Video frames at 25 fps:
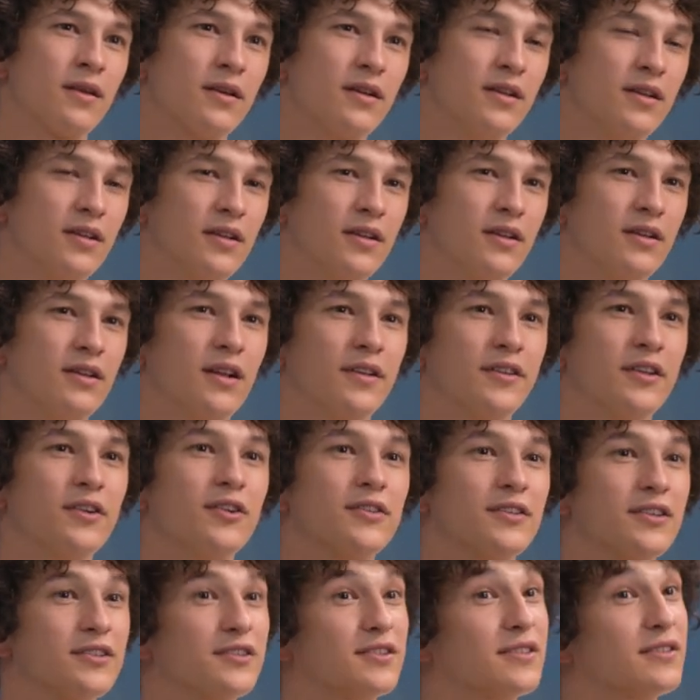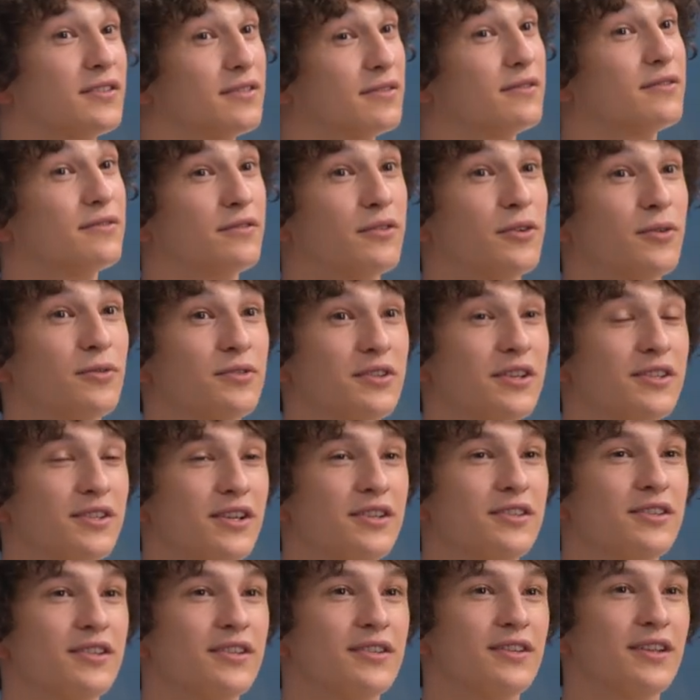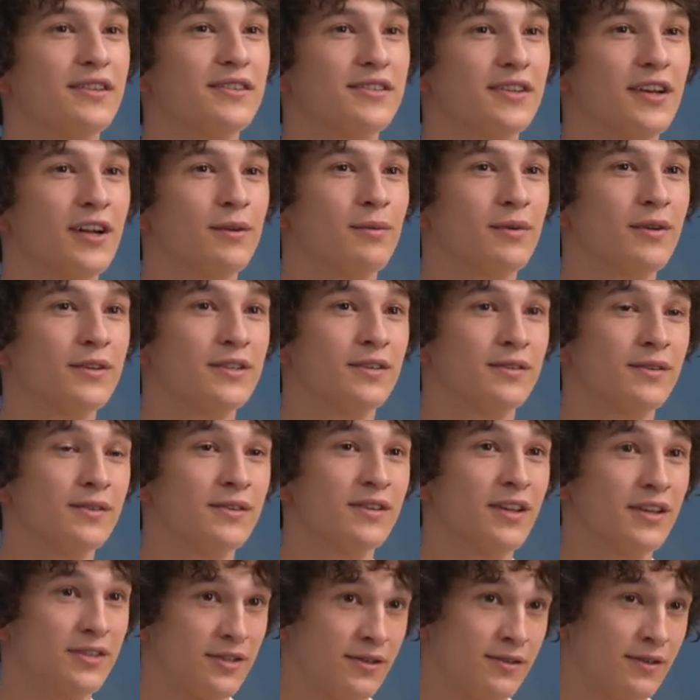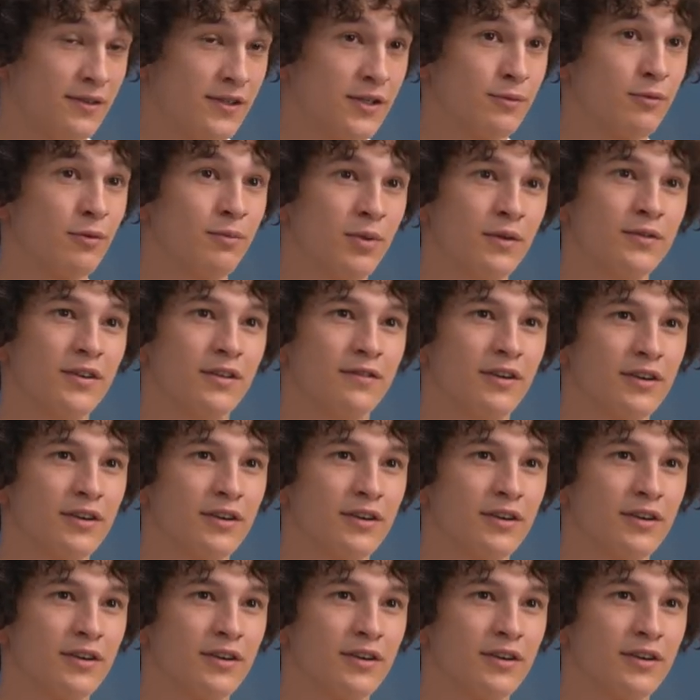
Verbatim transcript: I, I, dlatego też w gruncie rzeczy ten serial niesie ze sobą pewne